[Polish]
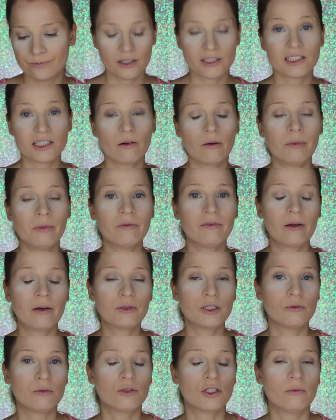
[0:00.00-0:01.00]
Chciałabym Wam
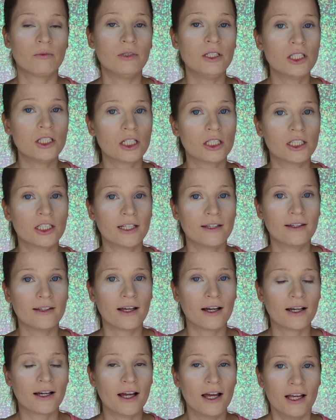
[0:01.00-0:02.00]
się przybliżyć
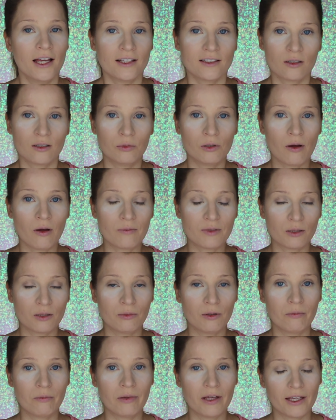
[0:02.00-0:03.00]
jednak, zrobiłam
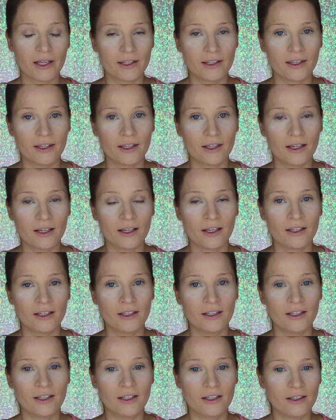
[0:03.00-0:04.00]
sobie baking
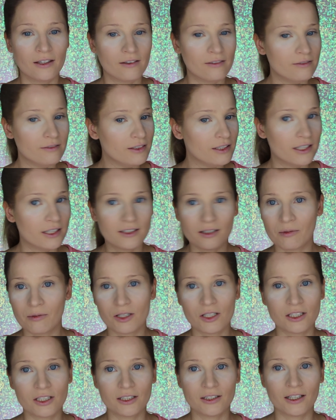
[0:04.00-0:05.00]
i nie
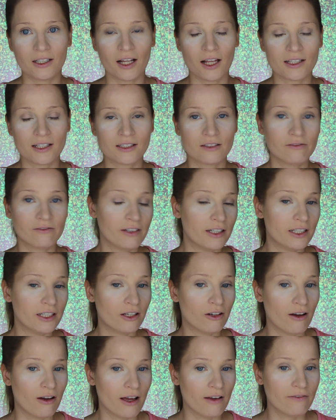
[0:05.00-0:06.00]
zobaczycie teraz
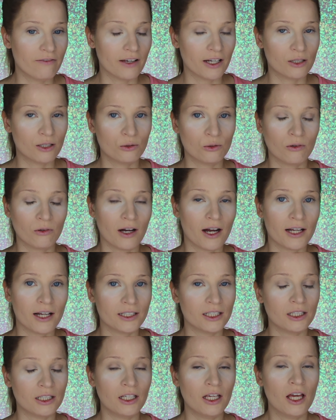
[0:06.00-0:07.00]
fajnego efektu
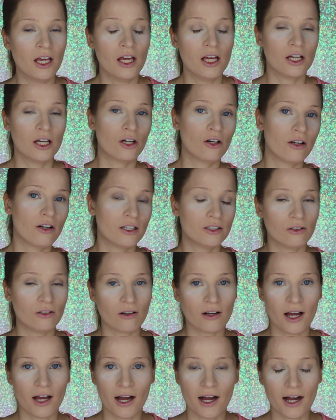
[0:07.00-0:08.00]
ani
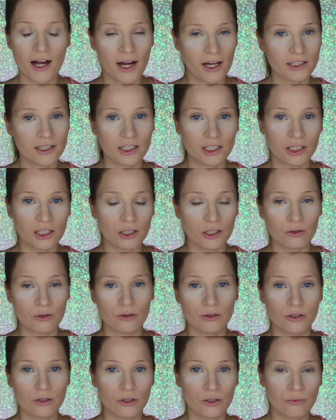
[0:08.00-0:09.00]
korektora, ani
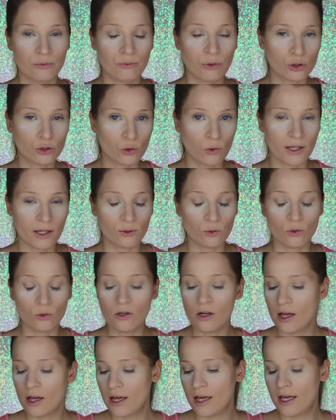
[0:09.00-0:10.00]
y, podkładu.